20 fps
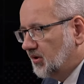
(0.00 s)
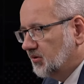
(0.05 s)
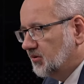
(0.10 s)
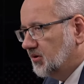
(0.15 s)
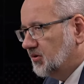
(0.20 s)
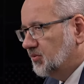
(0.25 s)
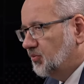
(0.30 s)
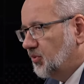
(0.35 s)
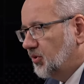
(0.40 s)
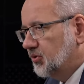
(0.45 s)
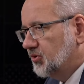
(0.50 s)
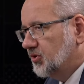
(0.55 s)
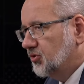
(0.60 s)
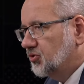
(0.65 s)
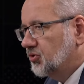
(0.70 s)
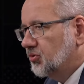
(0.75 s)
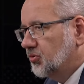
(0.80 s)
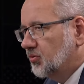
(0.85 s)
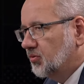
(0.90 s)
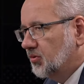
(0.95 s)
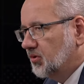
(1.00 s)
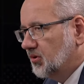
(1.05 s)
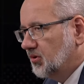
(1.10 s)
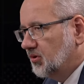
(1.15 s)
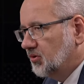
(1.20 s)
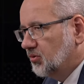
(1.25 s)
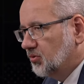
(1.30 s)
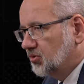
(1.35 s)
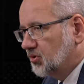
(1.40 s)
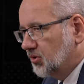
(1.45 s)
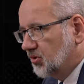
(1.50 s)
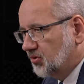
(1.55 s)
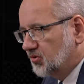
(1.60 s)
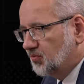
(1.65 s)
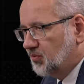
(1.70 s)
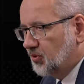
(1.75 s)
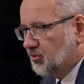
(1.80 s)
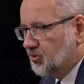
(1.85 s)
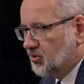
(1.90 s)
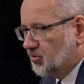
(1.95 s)
to jest proces, który już
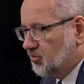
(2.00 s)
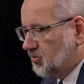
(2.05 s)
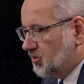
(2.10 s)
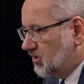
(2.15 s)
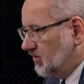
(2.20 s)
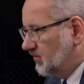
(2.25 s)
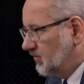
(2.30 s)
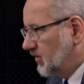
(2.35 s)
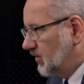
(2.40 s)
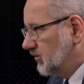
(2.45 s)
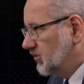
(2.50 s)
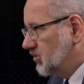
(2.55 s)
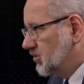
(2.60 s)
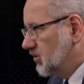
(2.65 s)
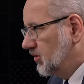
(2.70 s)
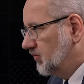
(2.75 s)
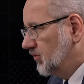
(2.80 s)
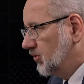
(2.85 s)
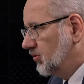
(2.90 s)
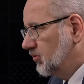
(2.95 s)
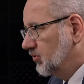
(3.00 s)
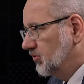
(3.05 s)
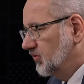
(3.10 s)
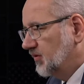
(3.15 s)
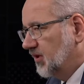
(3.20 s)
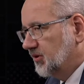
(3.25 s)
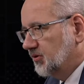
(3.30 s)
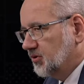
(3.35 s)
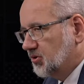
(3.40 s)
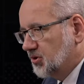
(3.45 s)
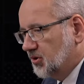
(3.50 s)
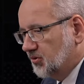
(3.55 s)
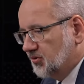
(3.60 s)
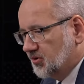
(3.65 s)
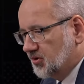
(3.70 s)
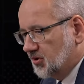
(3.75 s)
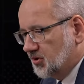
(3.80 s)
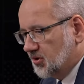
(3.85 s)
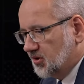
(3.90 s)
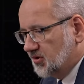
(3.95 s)
rozpoczął się praktycznie w roku
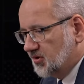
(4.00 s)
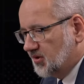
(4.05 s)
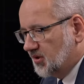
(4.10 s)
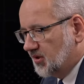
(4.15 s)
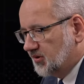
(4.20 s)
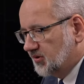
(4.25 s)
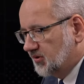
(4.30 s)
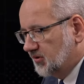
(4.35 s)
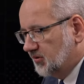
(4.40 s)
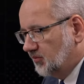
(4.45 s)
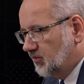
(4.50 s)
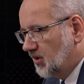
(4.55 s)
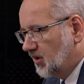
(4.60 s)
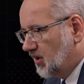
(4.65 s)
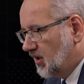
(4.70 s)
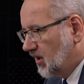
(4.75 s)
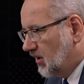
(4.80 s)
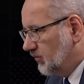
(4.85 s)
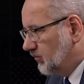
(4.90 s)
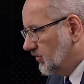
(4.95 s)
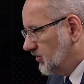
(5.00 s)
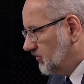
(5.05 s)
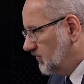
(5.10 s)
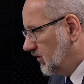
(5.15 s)
2000. 2016. My